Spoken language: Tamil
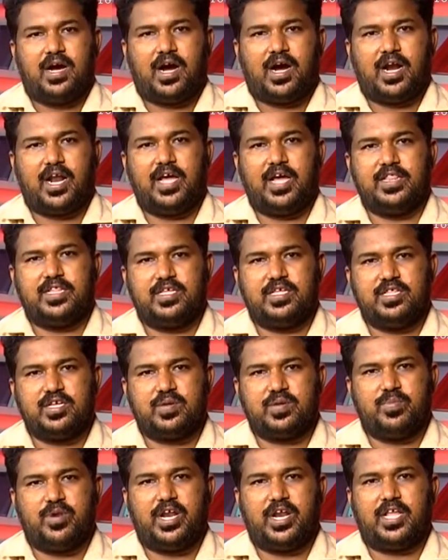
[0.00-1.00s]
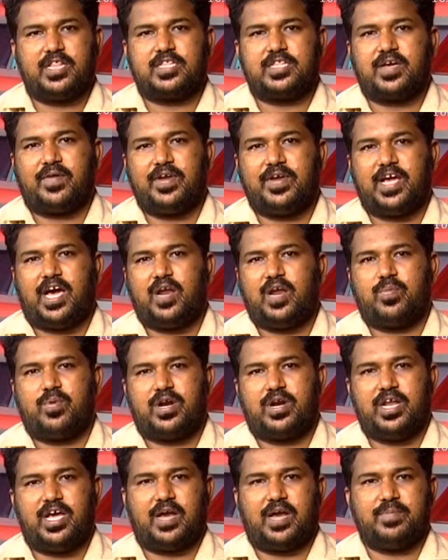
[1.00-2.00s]
ஆனால் இந்த இதுக்கு முன்னாடி அந்த தவறு யாரு
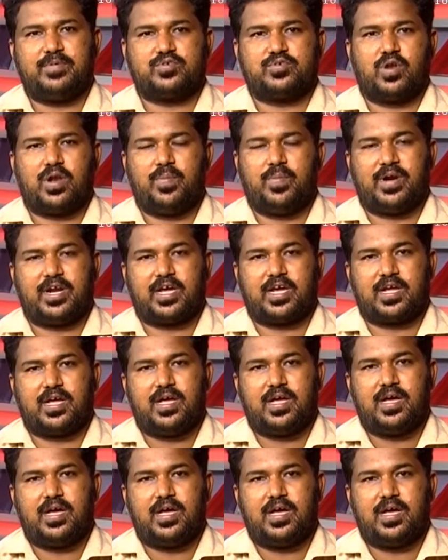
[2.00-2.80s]
பண்ணாலும் யாருமே சொல்ல மாட்டாங்க